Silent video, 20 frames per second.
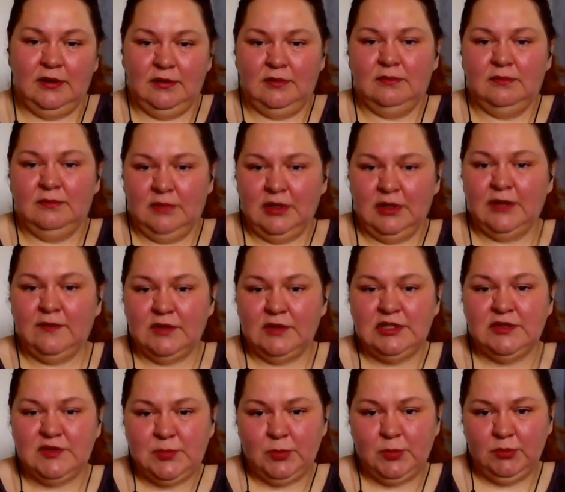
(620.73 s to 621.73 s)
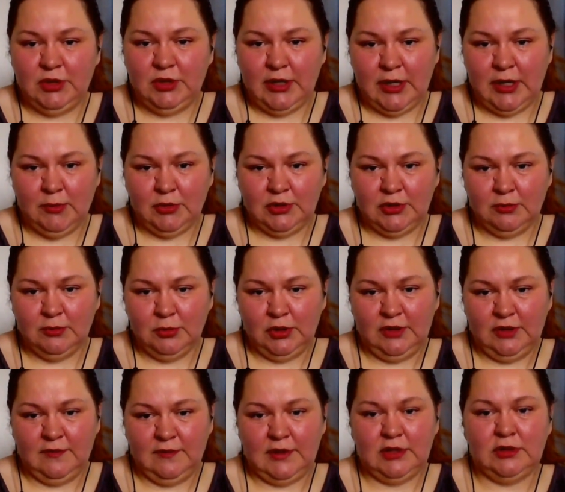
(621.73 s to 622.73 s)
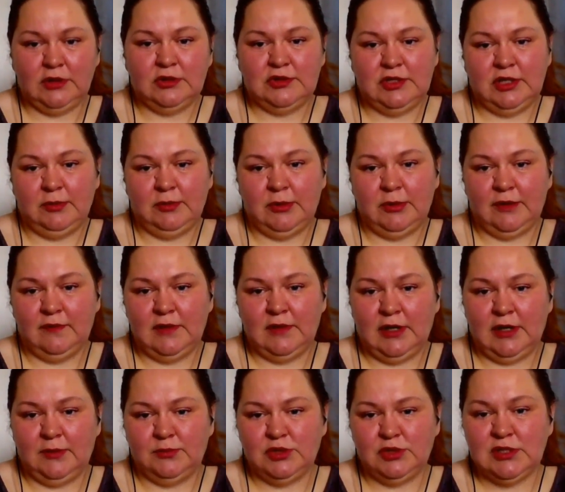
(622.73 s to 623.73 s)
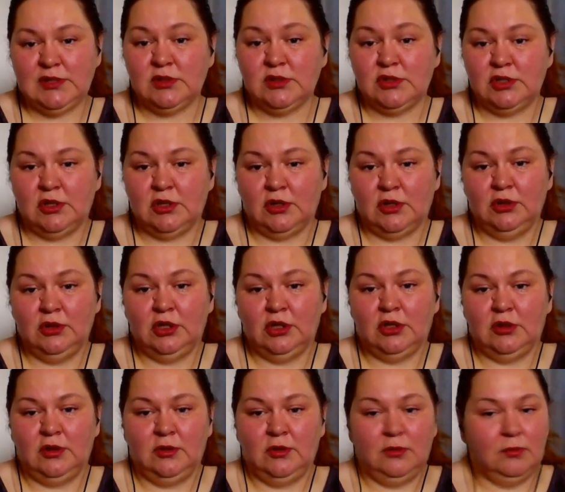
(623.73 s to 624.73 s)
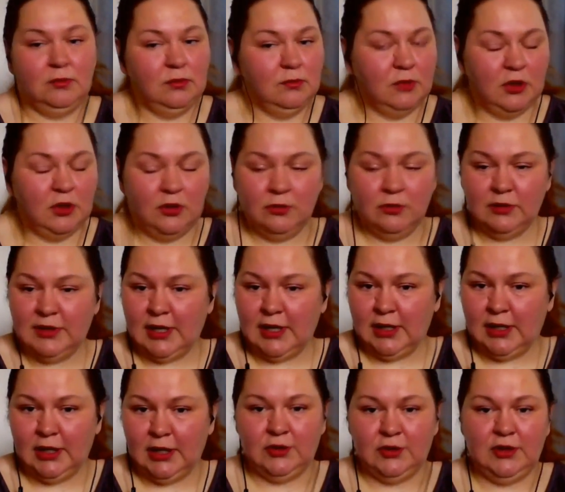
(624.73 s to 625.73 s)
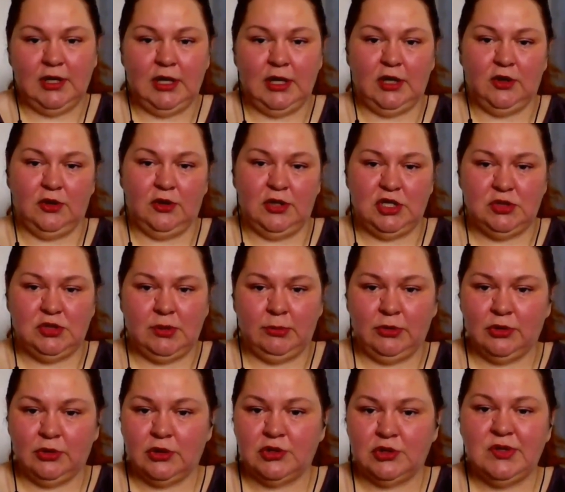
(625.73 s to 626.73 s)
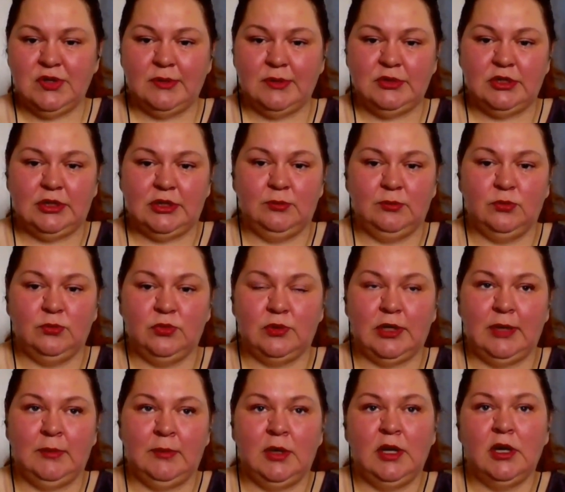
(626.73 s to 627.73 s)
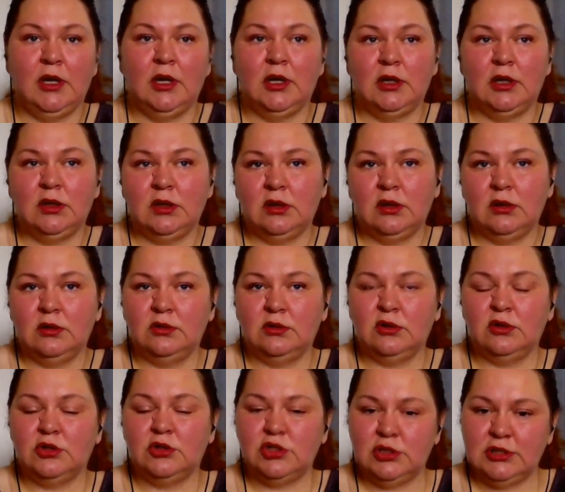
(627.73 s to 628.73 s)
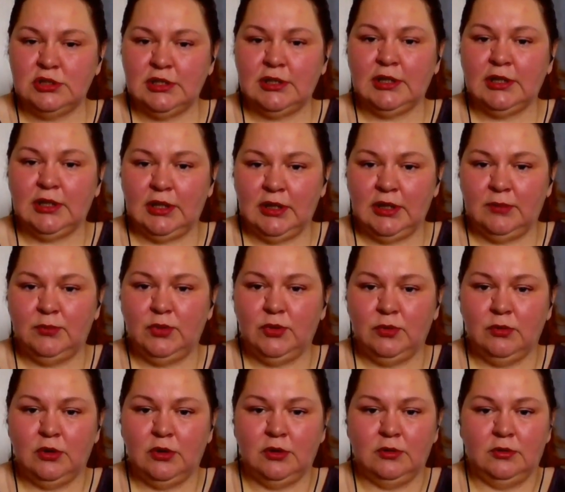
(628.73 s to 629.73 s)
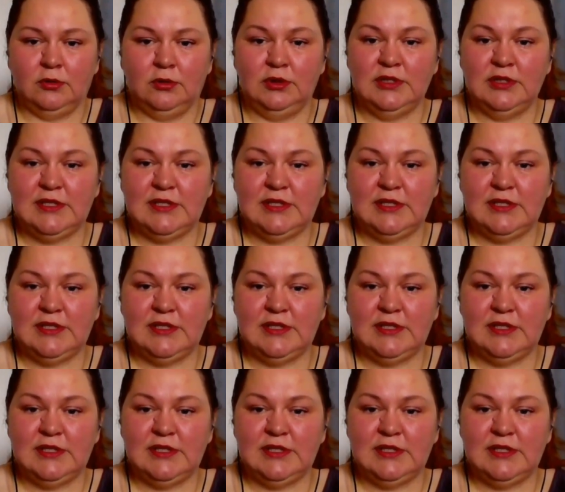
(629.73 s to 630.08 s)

Ja właśnie wspominałam o tych moich wartościach, prawda? Przez to, że od nich daleko, daleko odeszłam i odgrodziłam się tym murem, to to, to życie takie było nie,